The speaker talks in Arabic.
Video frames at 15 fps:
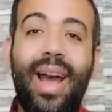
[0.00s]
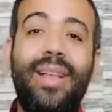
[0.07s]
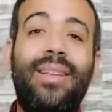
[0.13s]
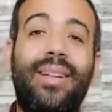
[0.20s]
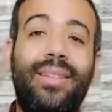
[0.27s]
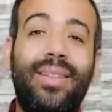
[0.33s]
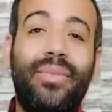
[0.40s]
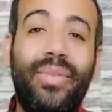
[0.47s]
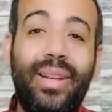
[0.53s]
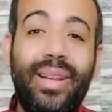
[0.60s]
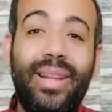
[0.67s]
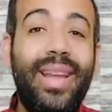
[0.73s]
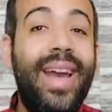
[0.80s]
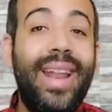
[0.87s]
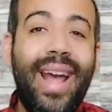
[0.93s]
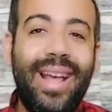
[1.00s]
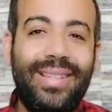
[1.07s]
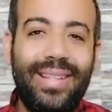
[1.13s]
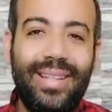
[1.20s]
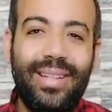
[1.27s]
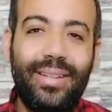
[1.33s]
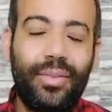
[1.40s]
انا رد فعلي ايه انا
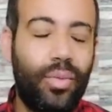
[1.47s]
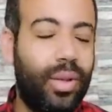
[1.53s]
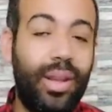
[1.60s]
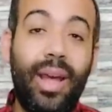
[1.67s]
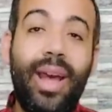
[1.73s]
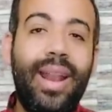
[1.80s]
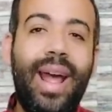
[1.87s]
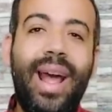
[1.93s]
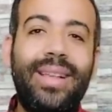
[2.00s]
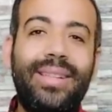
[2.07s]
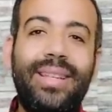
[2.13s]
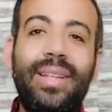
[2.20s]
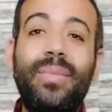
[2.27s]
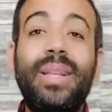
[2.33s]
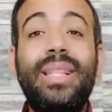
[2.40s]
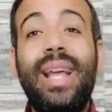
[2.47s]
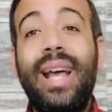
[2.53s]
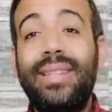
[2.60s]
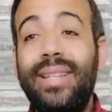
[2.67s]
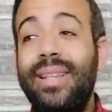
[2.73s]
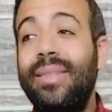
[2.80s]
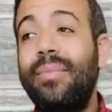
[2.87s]
حزين والله انا حزين بس
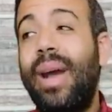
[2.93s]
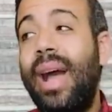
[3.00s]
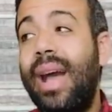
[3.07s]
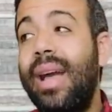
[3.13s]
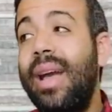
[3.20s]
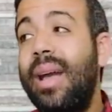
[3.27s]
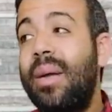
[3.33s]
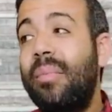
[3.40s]
حزين مع